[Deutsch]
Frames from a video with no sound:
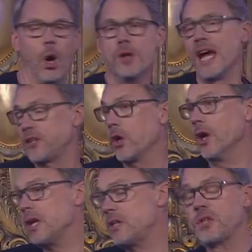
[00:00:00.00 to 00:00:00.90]
Und
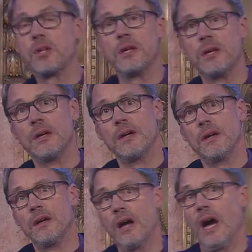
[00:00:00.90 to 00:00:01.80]
natürlich
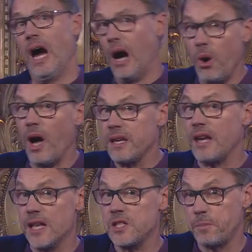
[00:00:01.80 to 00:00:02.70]
auch ein
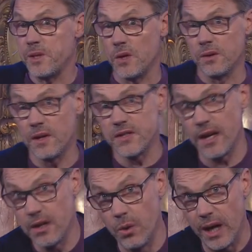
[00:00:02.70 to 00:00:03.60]
ganz besonderes
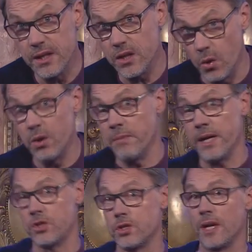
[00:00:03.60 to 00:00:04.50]
Hallo an die jungen
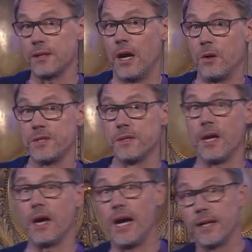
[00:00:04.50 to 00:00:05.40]
Menschen da draußen,
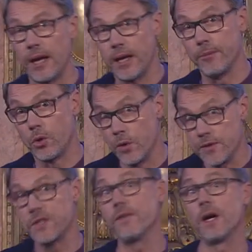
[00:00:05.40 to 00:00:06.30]
die gerade an einem
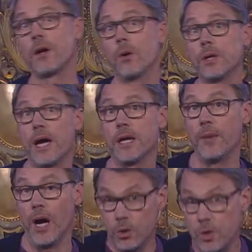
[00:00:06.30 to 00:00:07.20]
Kunstwerk oder
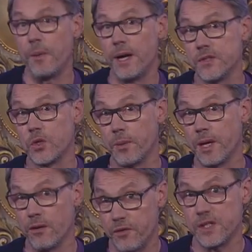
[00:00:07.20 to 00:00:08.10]
einem
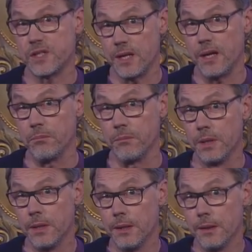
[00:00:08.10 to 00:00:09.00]
Autobahnzubringer festkleben.
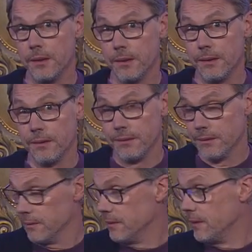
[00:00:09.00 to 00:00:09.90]

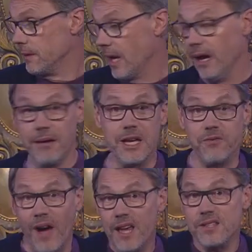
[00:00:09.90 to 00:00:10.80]
Ja,
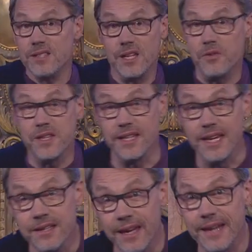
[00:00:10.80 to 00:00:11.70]
ich weiß nicht, wie es
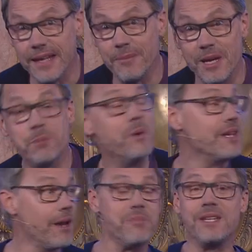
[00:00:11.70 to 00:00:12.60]
Ihnen geht, aber ich
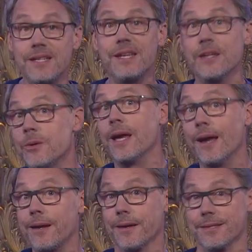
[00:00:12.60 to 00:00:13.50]
bin da ein bisschen hin und
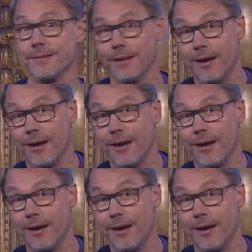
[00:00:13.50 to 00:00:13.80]
her gerissen.